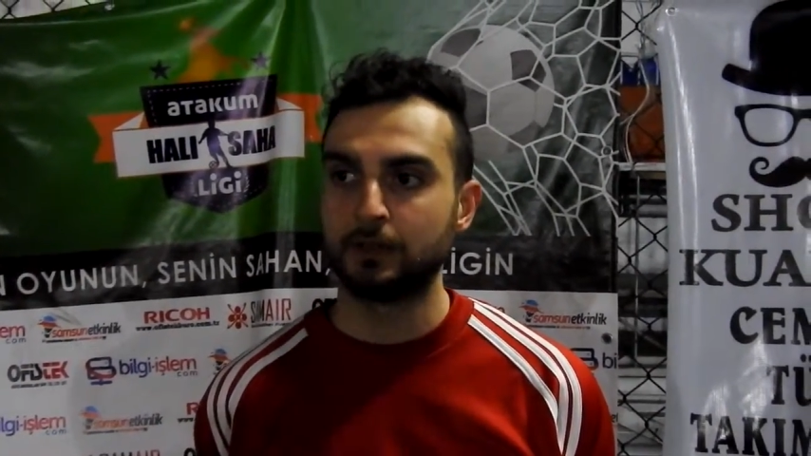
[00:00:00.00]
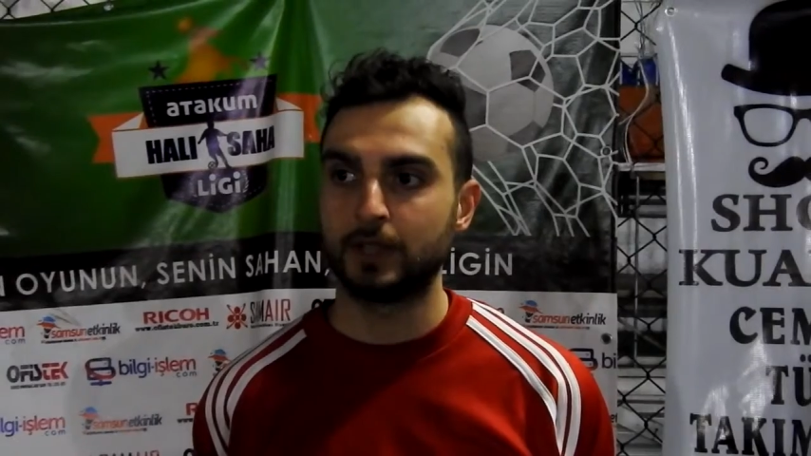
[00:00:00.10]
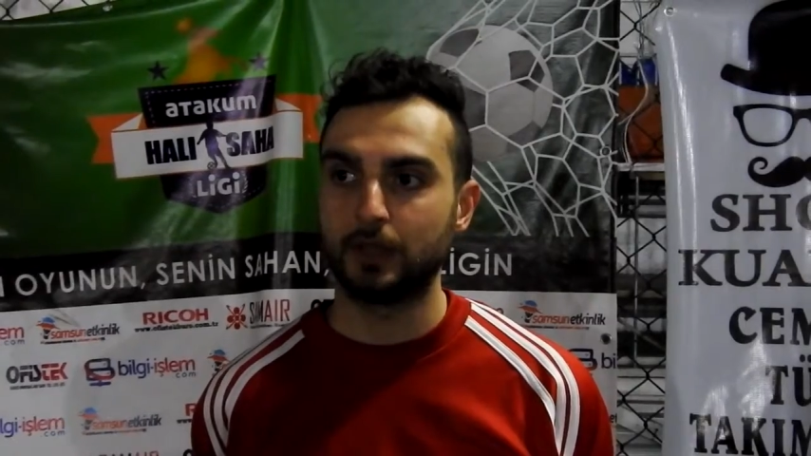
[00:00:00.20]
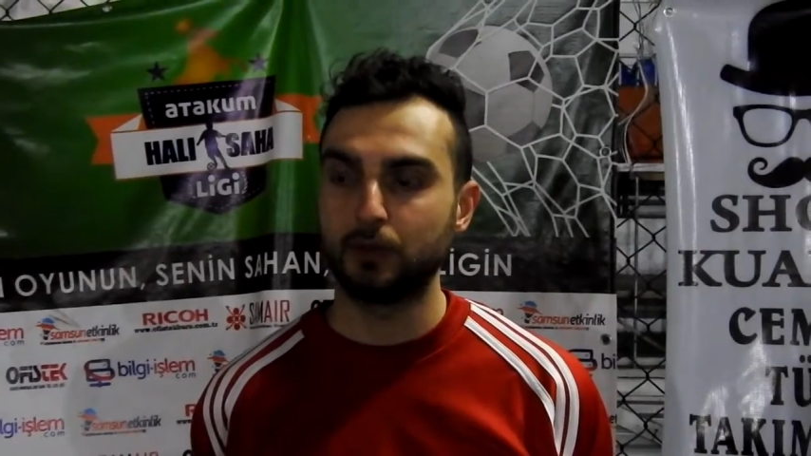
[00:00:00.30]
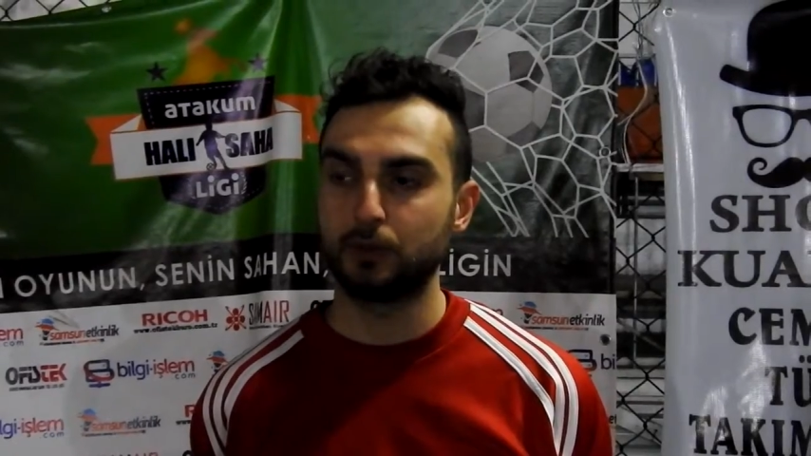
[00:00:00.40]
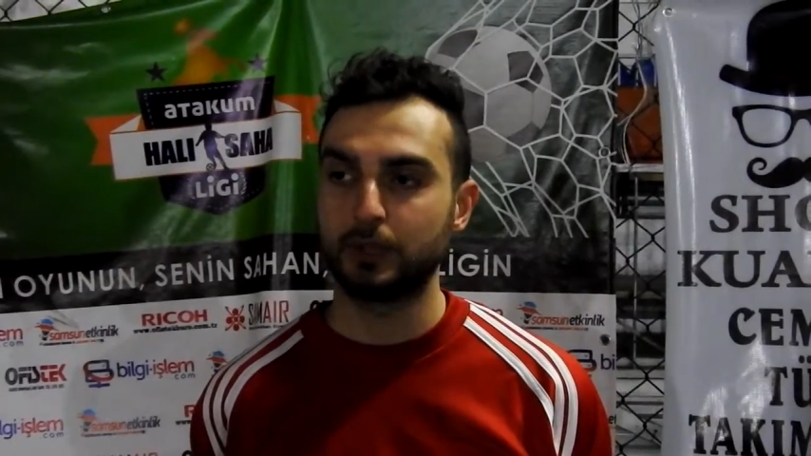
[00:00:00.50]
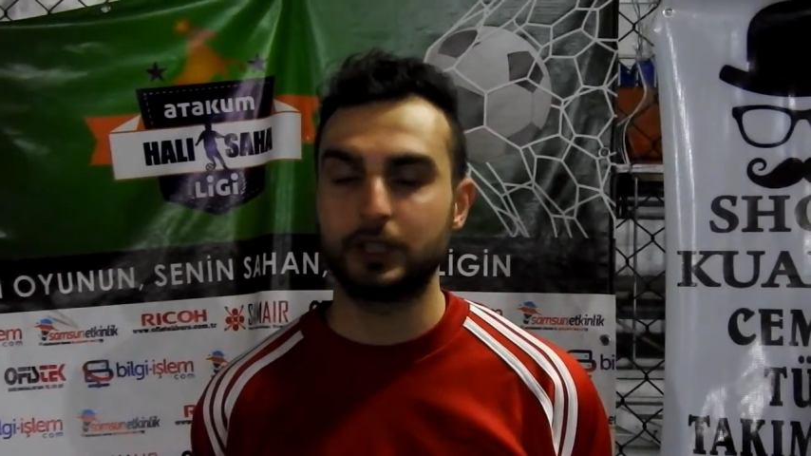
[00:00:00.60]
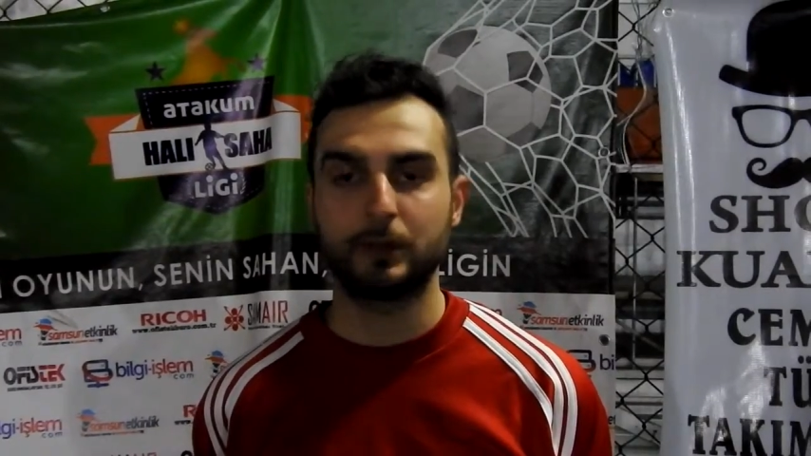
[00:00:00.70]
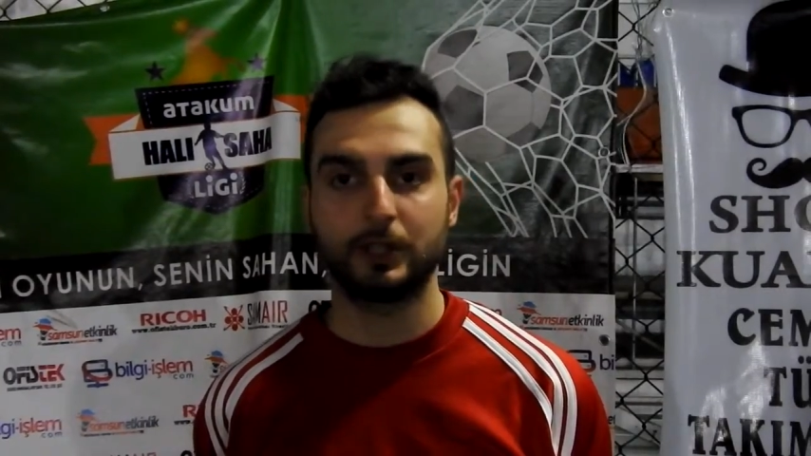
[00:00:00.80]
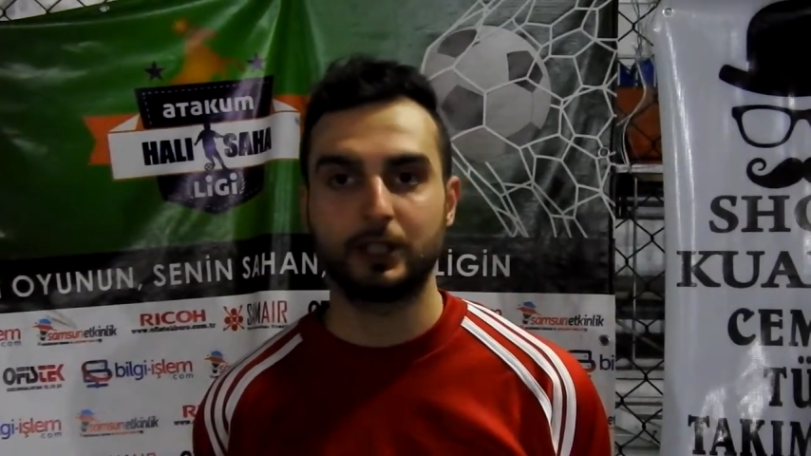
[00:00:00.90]
Daha
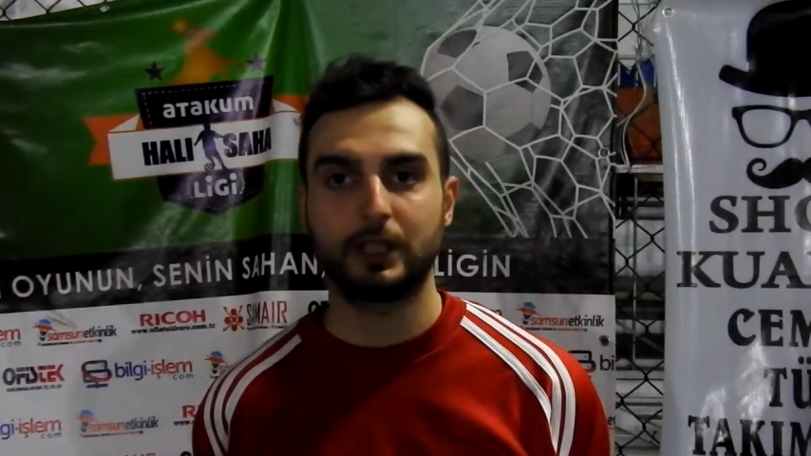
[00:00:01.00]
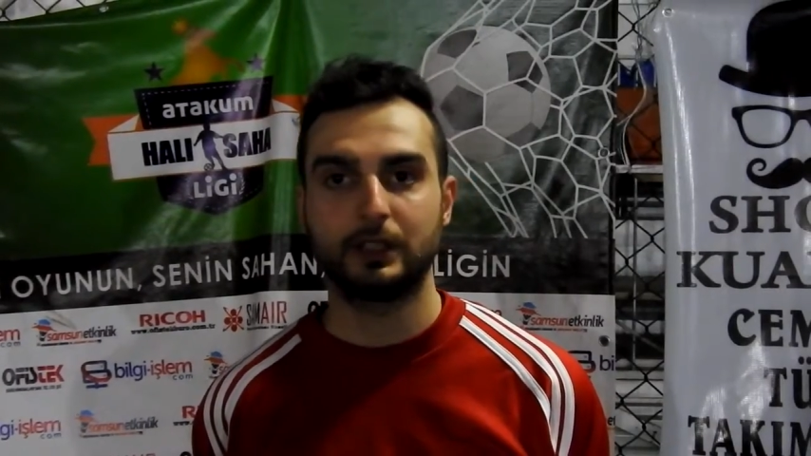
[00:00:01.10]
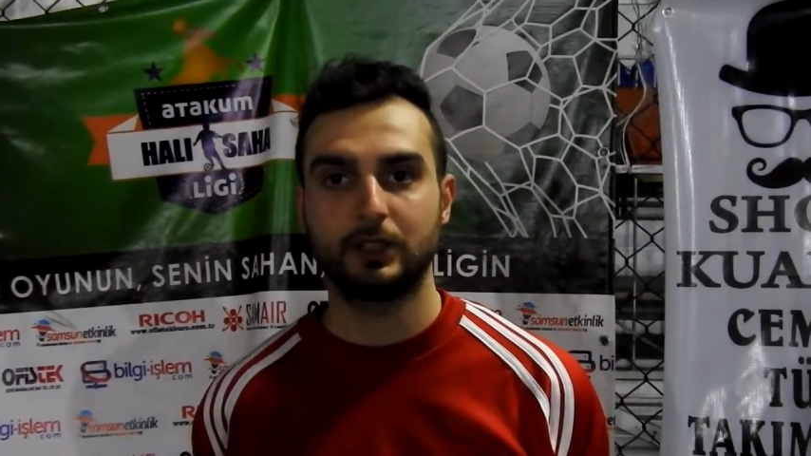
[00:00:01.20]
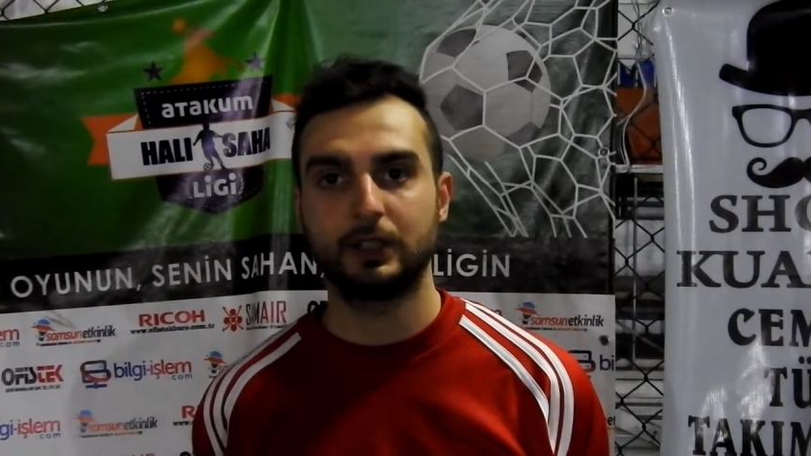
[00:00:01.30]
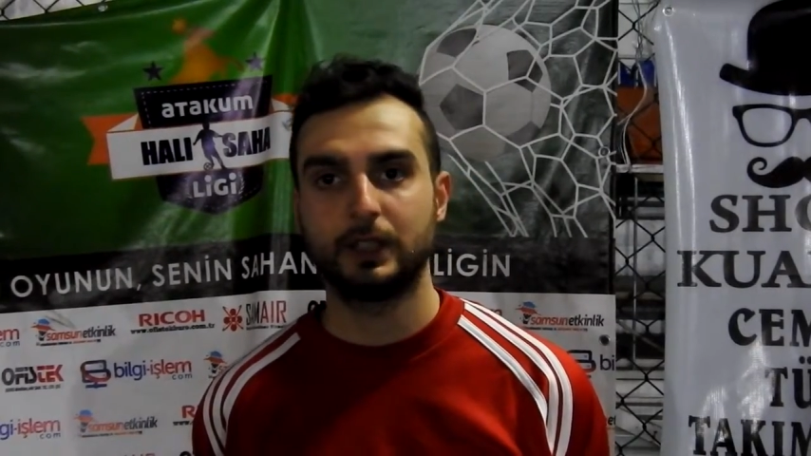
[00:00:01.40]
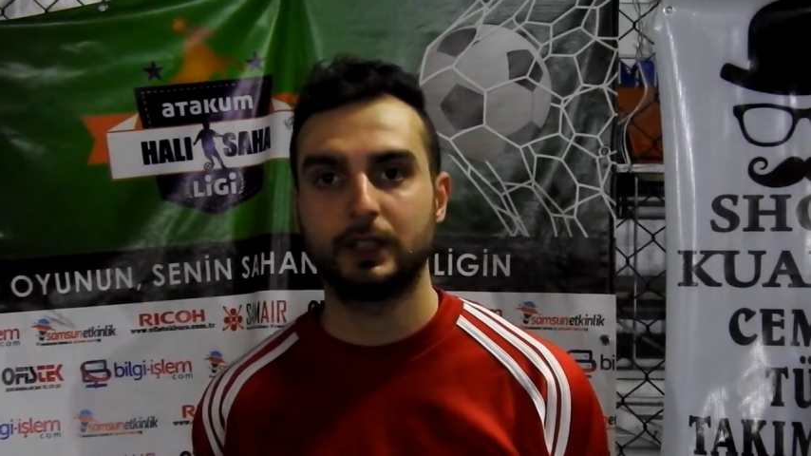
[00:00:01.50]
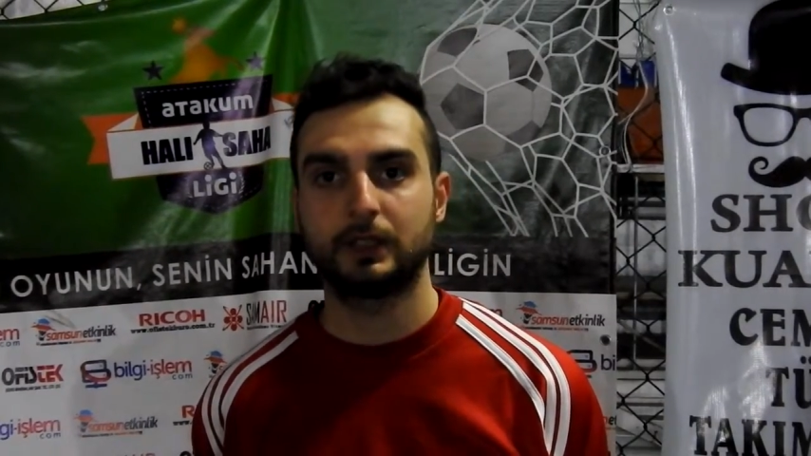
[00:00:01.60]
önümüzdeki maçlarda işte